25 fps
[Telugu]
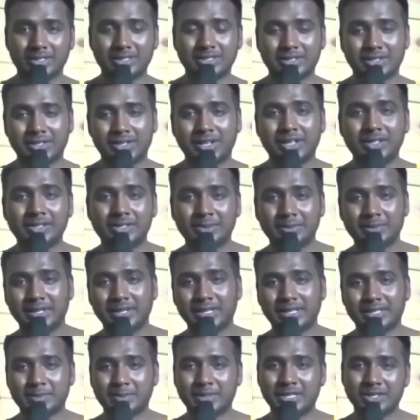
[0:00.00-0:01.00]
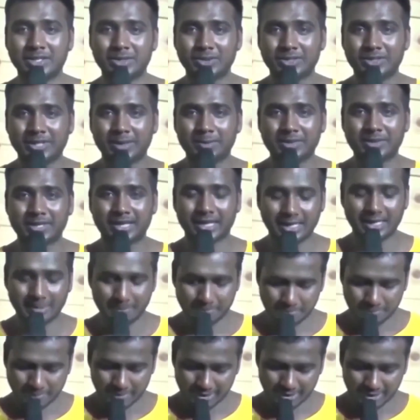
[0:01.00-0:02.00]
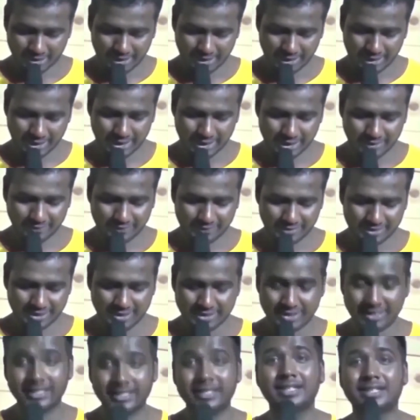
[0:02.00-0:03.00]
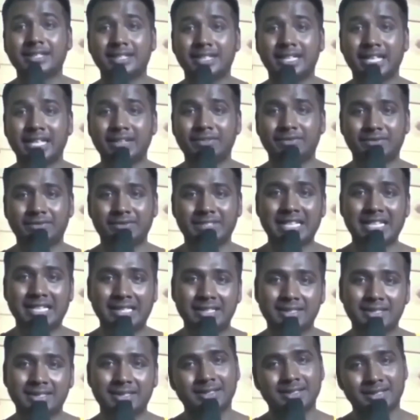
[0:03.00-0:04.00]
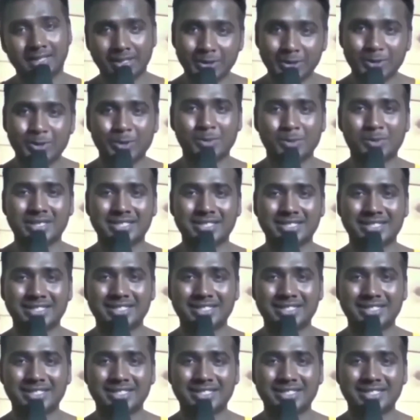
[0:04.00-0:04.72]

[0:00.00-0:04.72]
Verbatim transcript: హలో దిస్ ఈస్ యర్ ఆల్ సిప్లిగన్స్ ప్లీజ్ డూ సబ్స్క్రైబ్ టిఎఫ్సిసి లైవ్ ఛానల్ థ్యాంక్ యూ